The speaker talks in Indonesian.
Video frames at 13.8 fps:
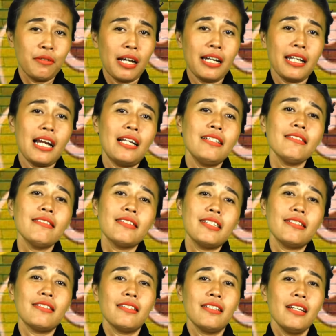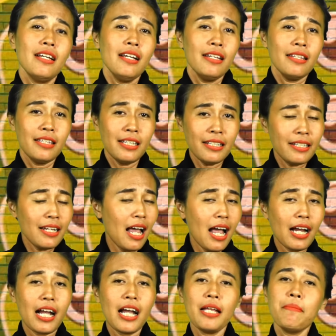juga realistis
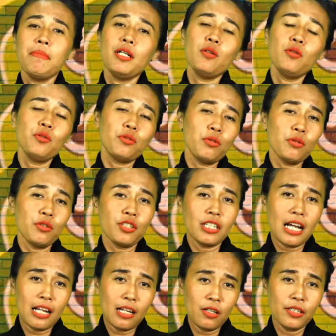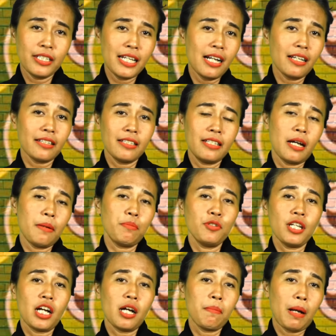tidak akan mengusung calon yang tidak
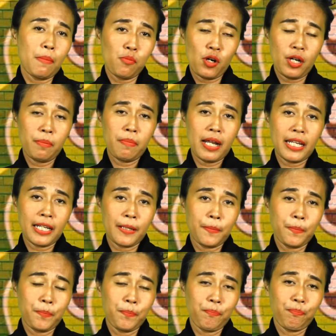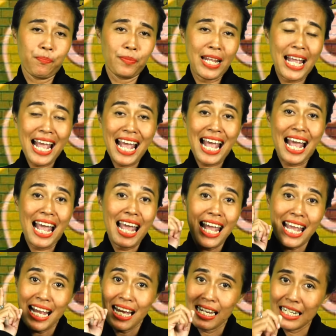punya kemampuan baik. Nah,
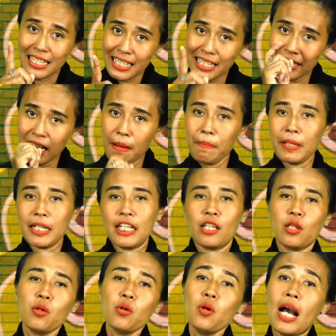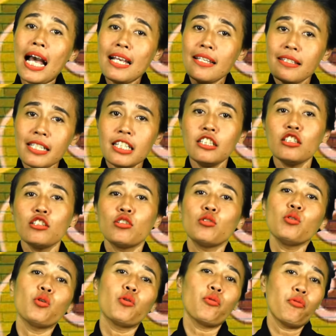di samping itu hasil
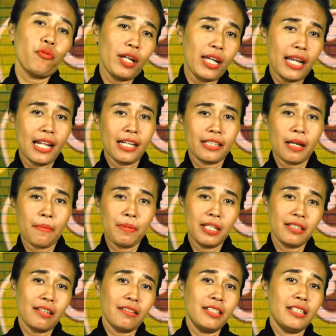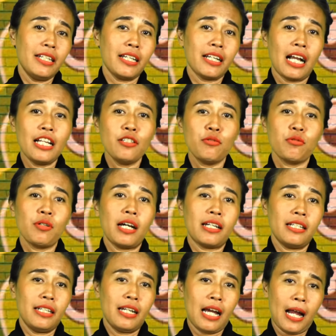survei elektabilitas di DKI juga
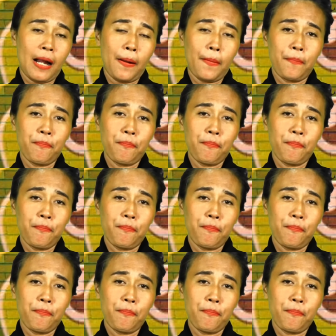rendah.